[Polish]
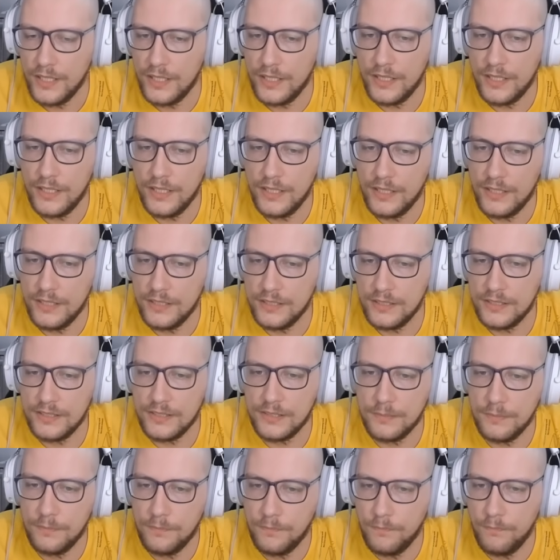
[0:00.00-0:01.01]
Y,
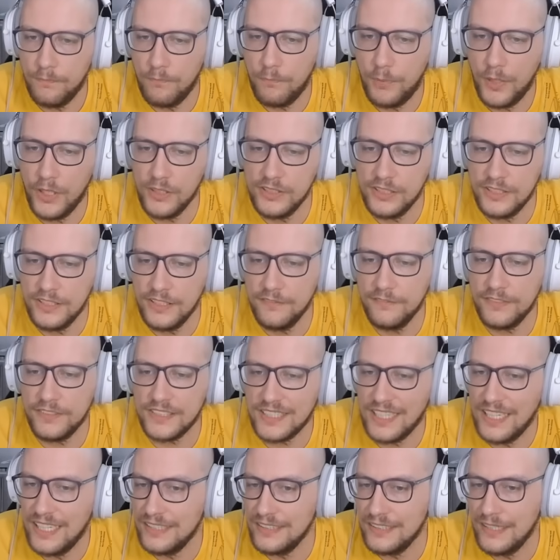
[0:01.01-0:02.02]
pod tym
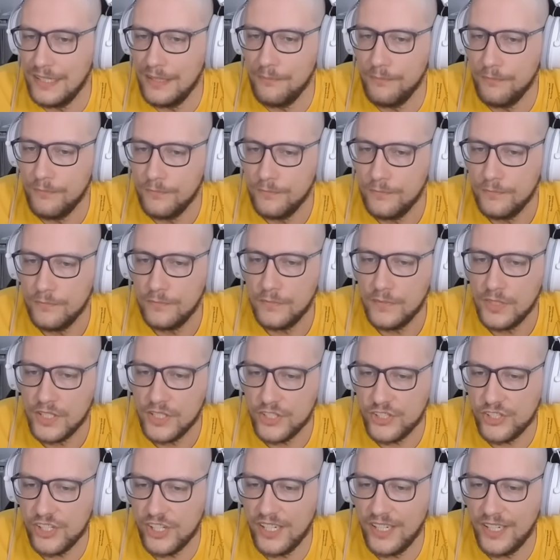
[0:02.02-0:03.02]
względem,
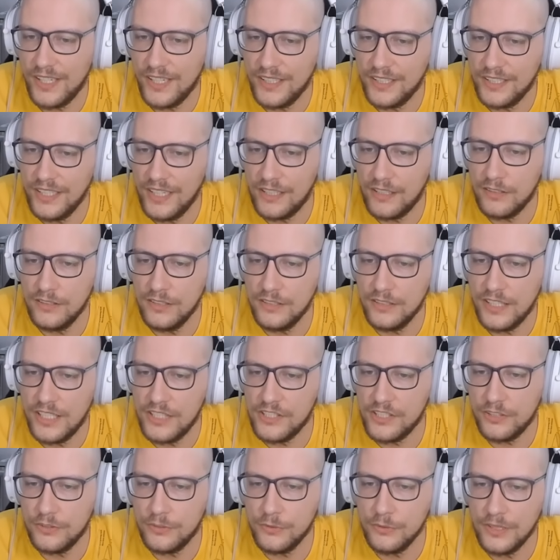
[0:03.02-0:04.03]
że jak on
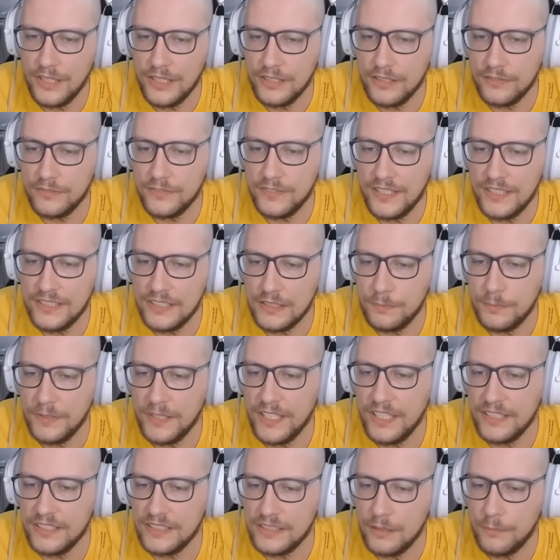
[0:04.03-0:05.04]
odejdzie tutaj, to wtedy
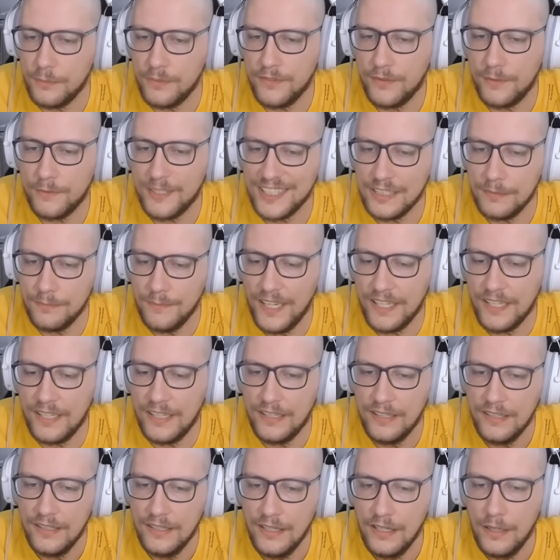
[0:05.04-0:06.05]
zbiję i zdobywam
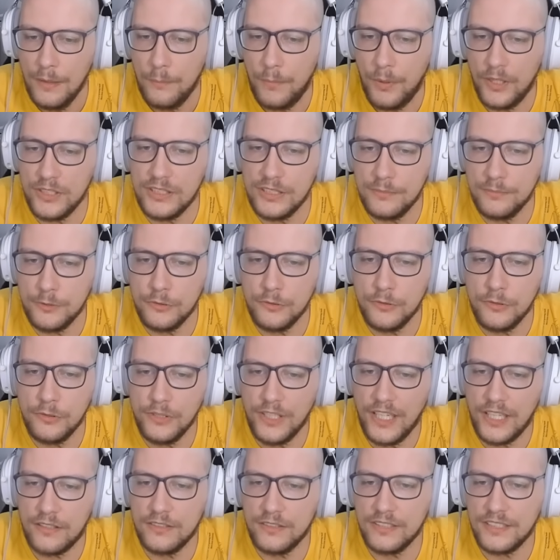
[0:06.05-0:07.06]
hetmana. Po tym
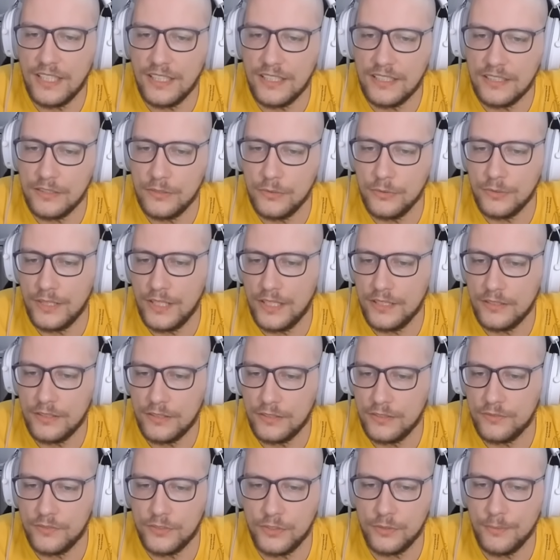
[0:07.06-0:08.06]
ruchu, jak on zagra tutaj,
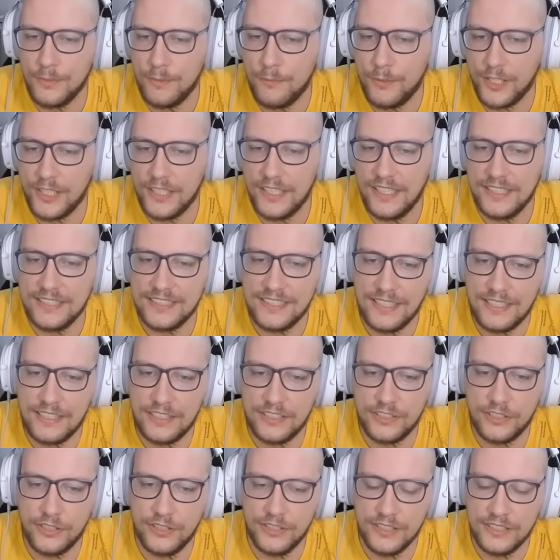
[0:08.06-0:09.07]
to w sumie mogę nawet
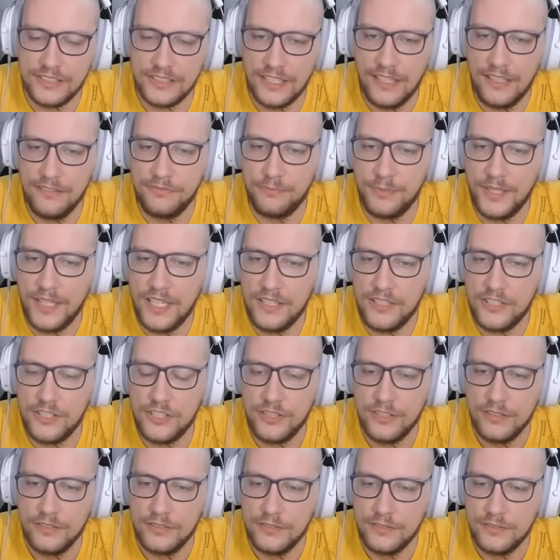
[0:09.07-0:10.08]
zagrać goniec
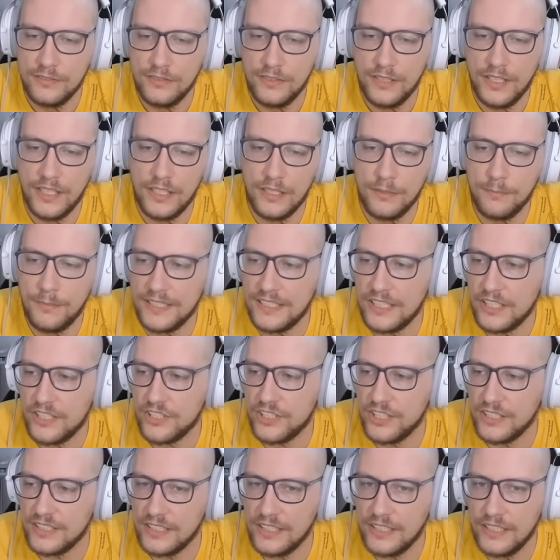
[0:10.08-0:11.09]
F5 i chyba
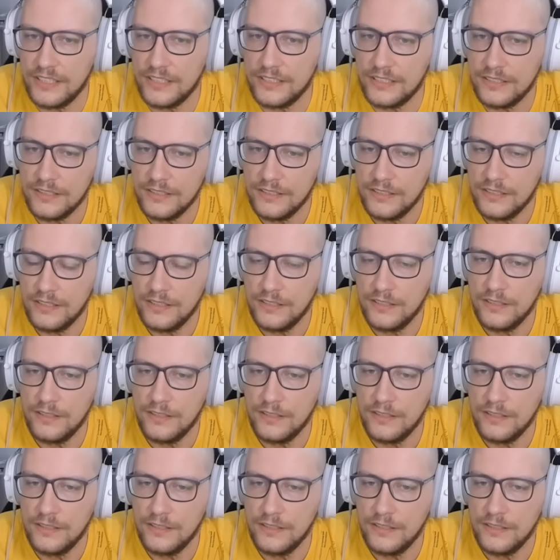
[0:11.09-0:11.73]
też jest git.